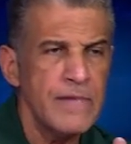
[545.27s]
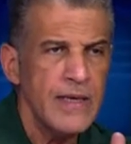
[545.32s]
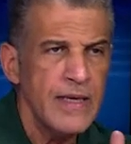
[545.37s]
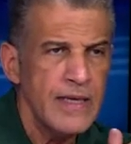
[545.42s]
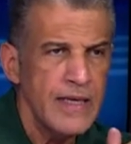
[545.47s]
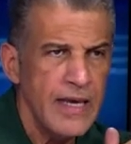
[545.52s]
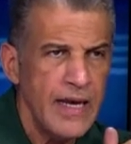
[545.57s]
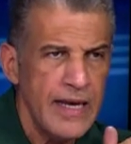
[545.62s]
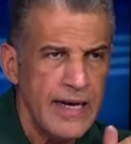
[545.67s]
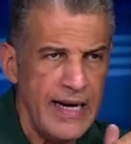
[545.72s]

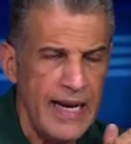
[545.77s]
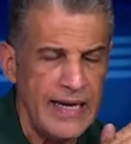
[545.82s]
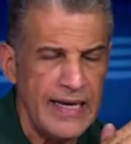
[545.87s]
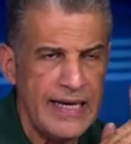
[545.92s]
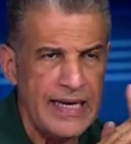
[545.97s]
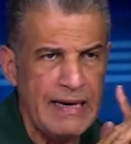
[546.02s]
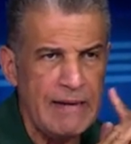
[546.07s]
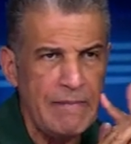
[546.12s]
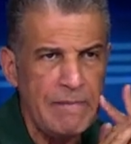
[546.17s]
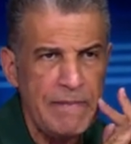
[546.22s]

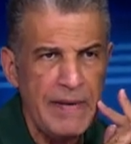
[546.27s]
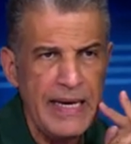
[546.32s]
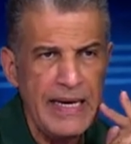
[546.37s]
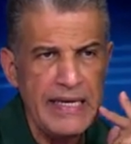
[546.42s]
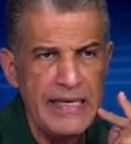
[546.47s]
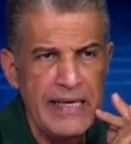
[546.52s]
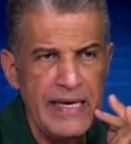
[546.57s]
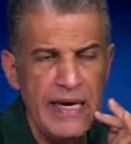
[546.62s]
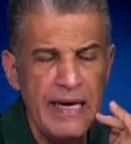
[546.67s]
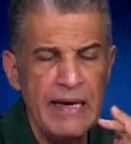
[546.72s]
Raquel
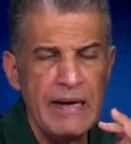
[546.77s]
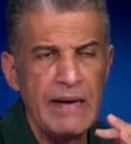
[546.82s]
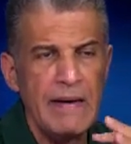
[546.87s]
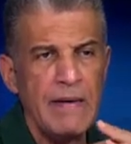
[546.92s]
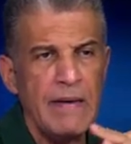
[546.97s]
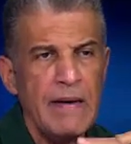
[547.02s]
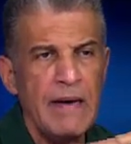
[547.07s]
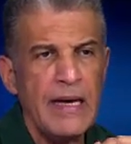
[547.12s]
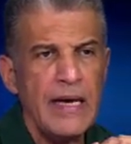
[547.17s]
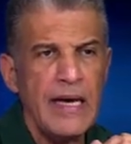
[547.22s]
Peña,
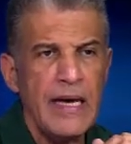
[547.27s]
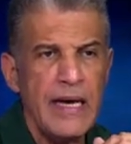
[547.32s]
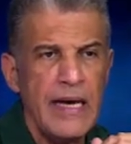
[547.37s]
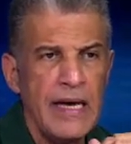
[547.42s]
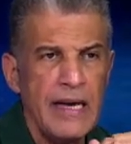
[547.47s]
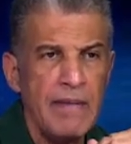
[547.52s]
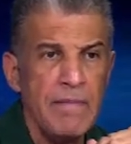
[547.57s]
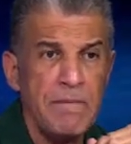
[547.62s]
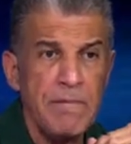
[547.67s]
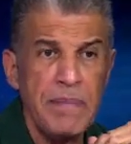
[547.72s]
eh,
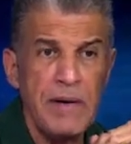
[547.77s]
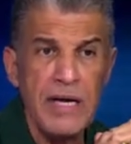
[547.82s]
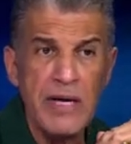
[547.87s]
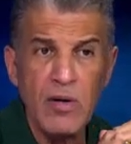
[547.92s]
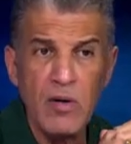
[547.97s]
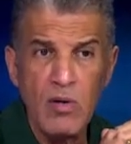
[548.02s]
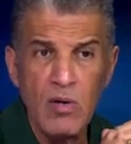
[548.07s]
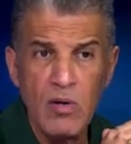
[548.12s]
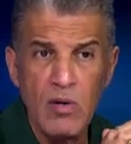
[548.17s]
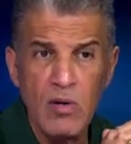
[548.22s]

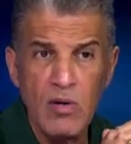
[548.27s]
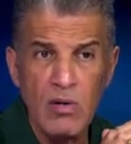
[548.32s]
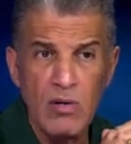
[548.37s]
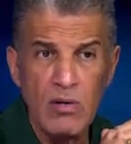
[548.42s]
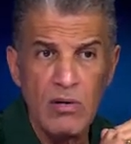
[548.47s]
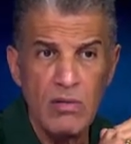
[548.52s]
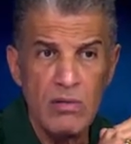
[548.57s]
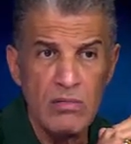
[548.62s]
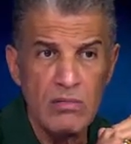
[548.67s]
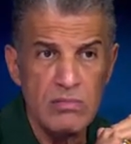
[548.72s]

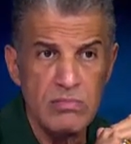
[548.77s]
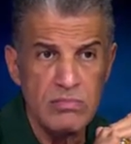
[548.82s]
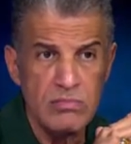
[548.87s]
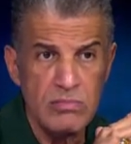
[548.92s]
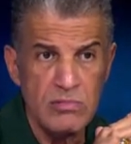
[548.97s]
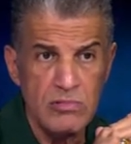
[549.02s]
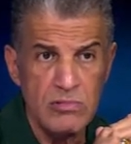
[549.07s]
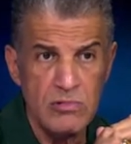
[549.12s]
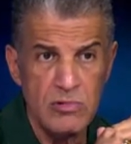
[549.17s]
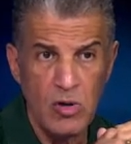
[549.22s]
pero
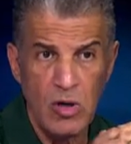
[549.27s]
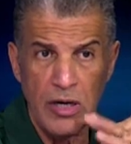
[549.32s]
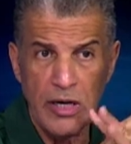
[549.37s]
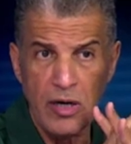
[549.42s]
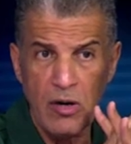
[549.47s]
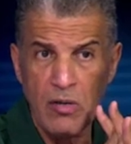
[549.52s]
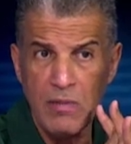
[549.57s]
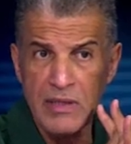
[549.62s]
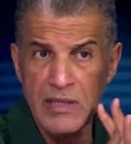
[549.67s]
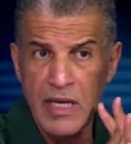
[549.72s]
yo le
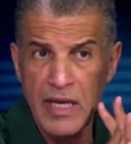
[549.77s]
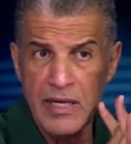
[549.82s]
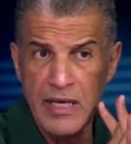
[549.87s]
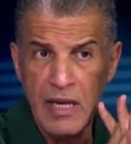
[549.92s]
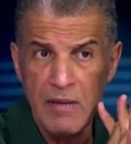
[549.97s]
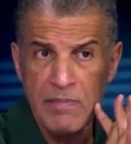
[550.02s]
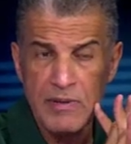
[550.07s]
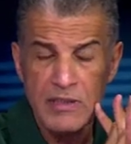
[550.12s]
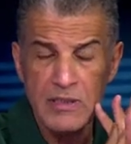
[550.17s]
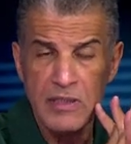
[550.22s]
recomendaría al
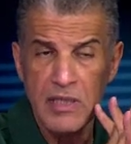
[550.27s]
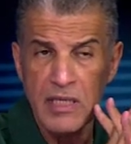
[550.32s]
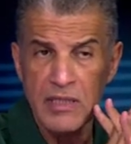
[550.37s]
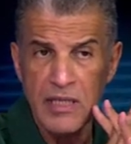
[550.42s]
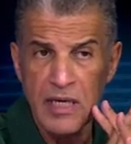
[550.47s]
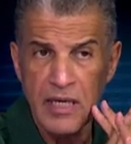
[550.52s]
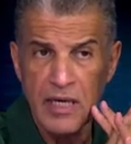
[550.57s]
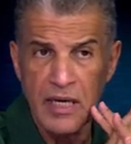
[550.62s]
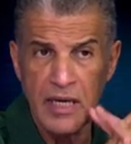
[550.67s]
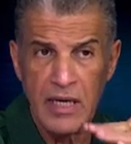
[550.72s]
presidente
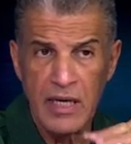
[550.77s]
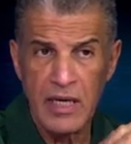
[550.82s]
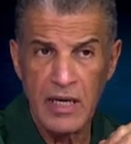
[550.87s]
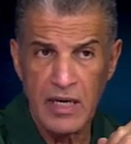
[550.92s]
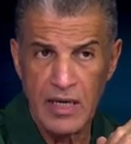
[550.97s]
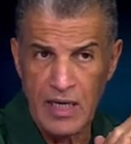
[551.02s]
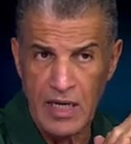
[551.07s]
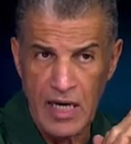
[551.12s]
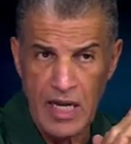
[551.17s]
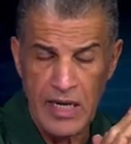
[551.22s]
que,
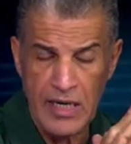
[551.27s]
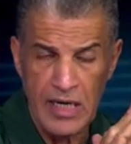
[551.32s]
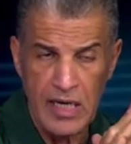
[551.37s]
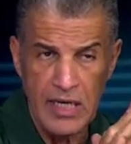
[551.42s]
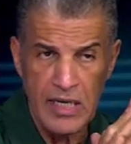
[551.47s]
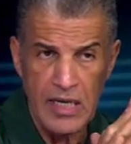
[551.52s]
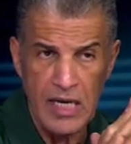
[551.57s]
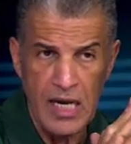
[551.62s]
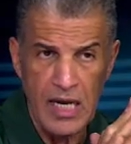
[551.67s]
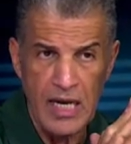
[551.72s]
la
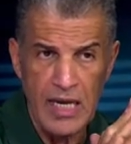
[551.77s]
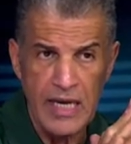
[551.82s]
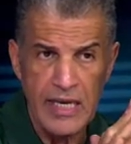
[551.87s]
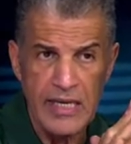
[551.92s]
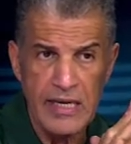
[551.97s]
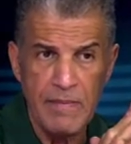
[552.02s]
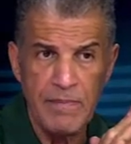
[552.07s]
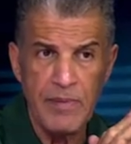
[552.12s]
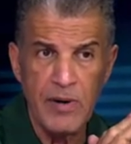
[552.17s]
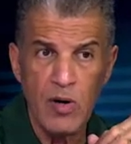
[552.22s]
relija a ella.
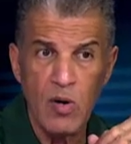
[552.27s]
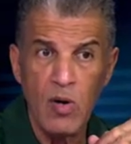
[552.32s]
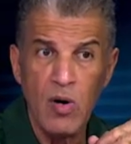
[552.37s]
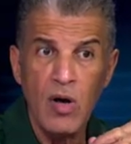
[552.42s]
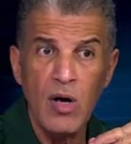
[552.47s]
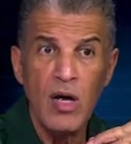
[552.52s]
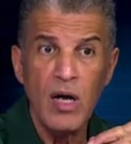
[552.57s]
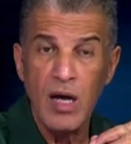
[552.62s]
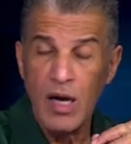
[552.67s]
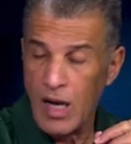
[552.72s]
¿A pero quién?
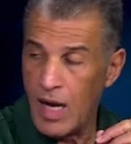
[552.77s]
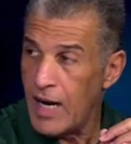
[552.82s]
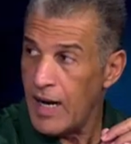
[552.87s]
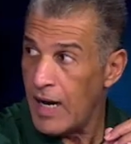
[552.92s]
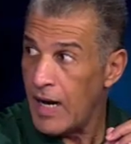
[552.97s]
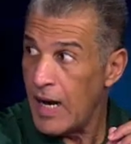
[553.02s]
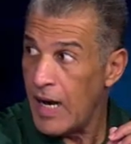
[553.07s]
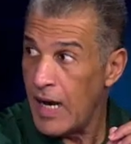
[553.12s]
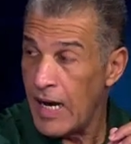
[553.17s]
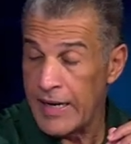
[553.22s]

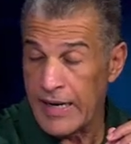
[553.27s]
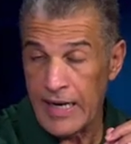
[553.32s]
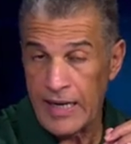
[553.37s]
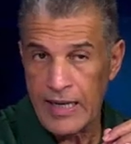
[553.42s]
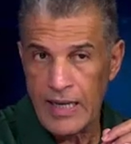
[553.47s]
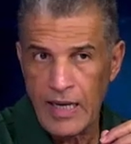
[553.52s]
a, Raquel.